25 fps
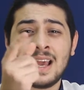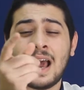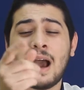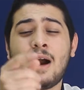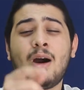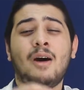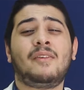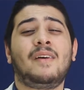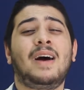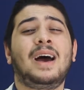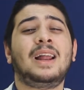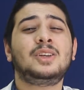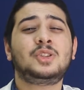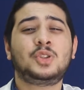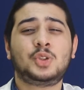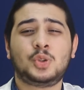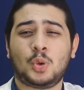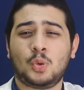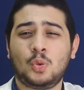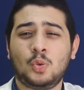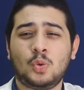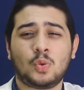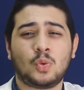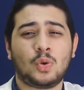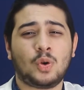او افعال
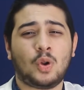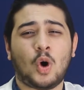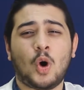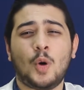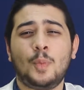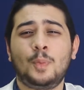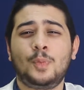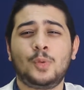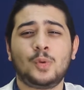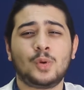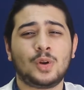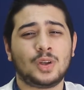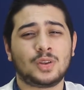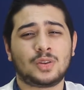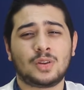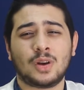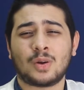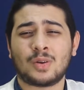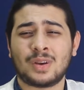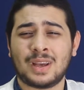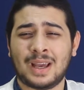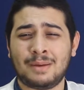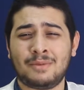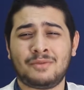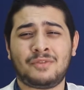الشعور والحب
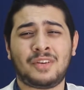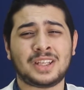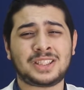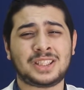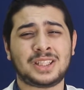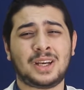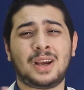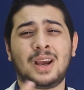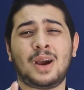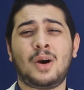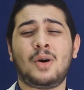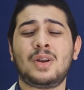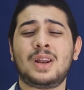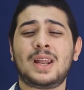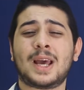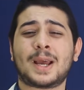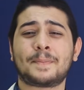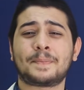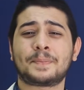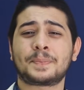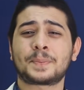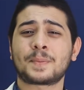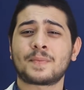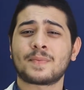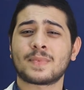والادراك يعني ما ينفعش اجي اقول لك